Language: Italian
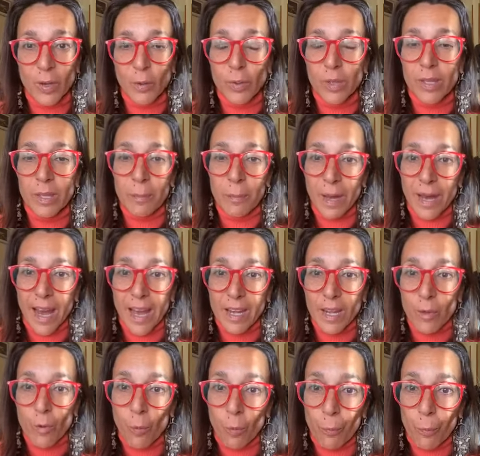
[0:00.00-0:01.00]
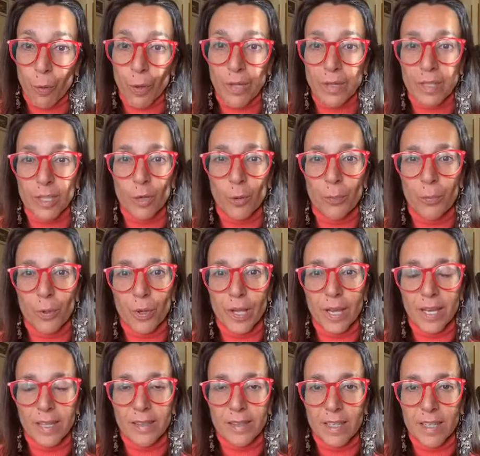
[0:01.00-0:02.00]
Quindi magari un pochettino più
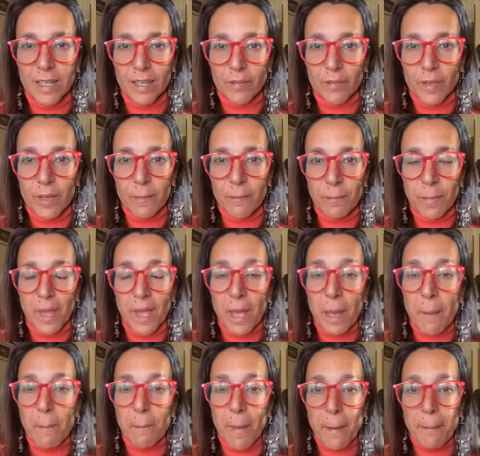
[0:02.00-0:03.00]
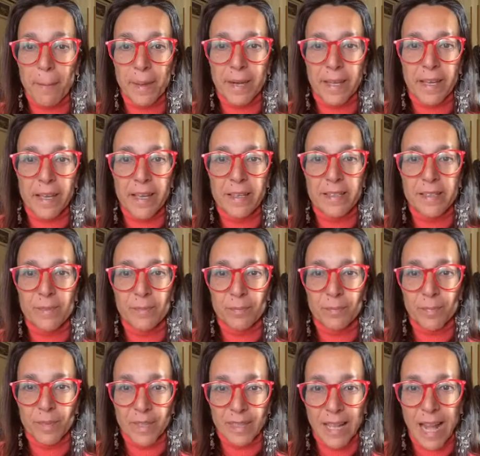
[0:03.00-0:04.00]
negativi, ma perché
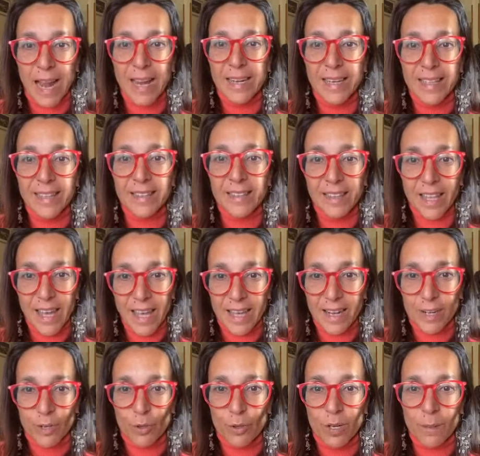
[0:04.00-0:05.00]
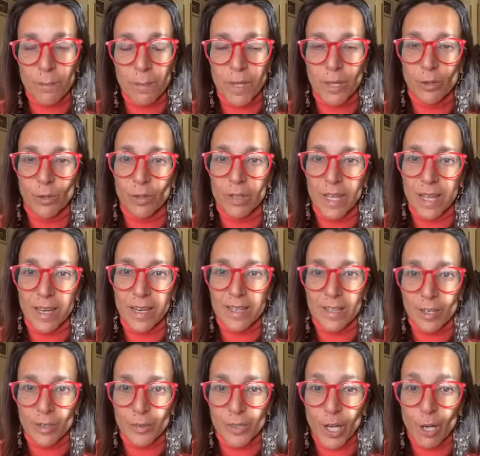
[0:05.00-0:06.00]
all'interno, ripeto,
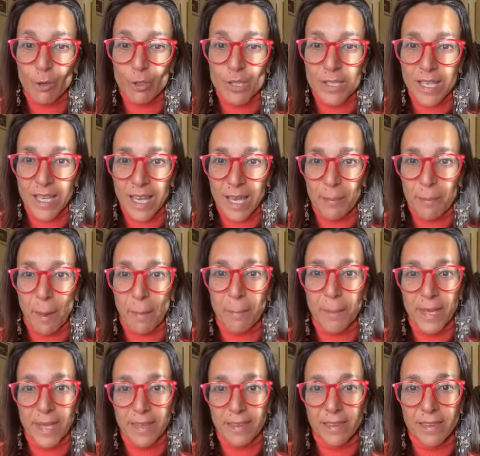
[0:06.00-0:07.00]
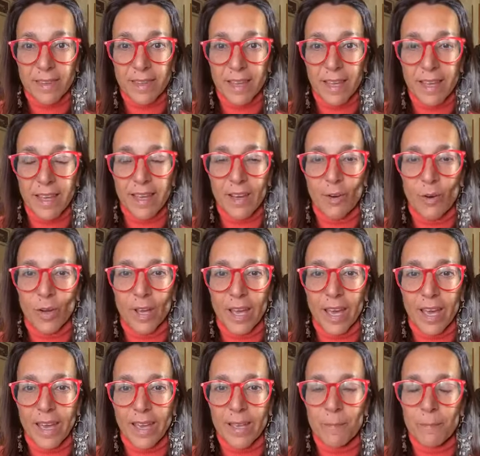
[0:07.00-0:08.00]
del, dello schema mente,
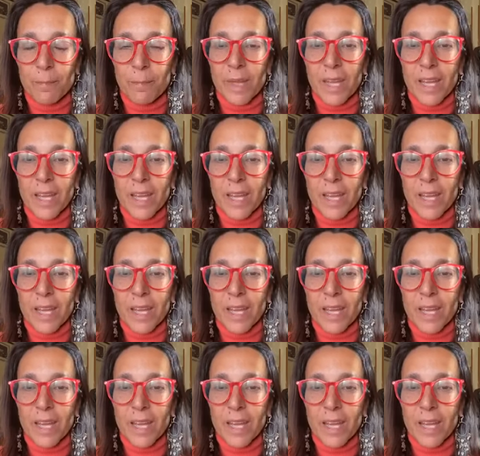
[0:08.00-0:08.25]
ok?